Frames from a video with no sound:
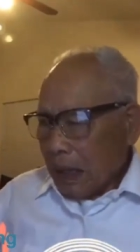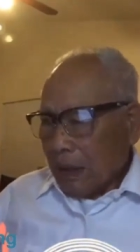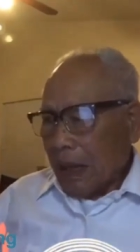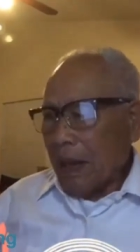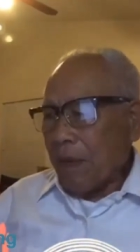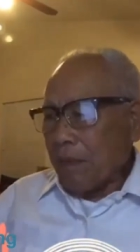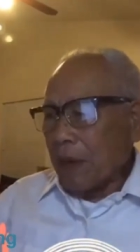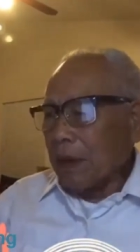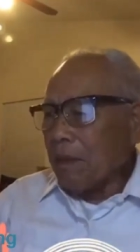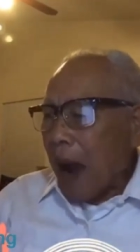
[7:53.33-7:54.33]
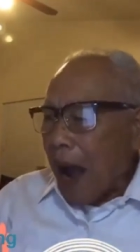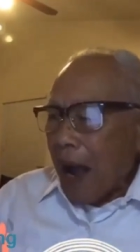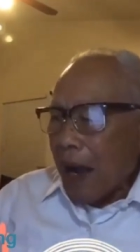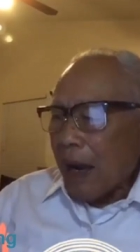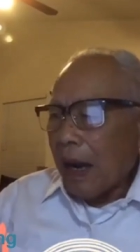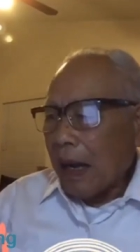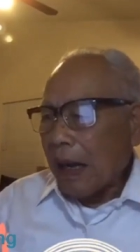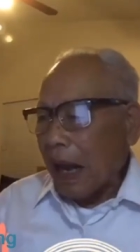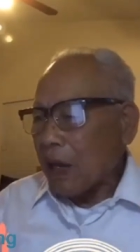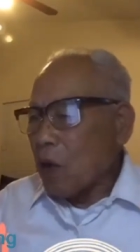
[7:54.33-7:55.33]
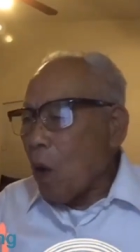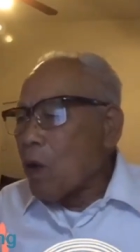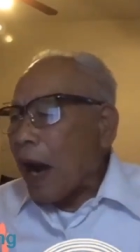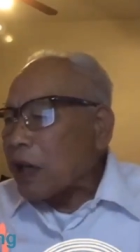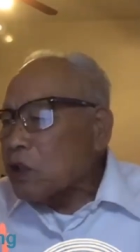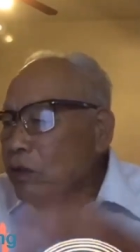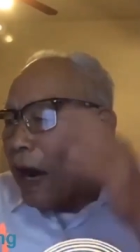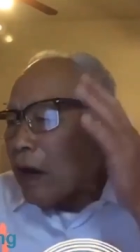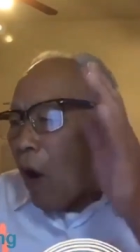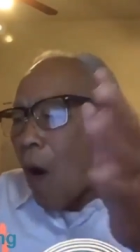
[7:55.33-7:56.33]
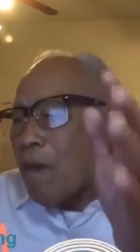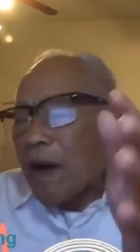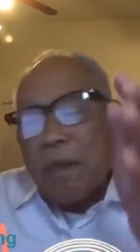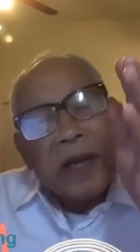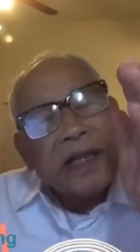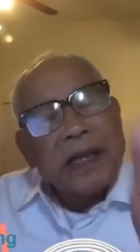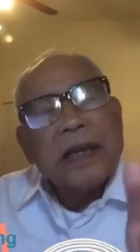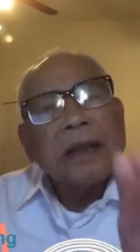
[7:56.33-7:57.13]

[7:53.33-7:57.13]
Đến bước thứ ba là dù rằng súng đã nổ vào ngày mười chín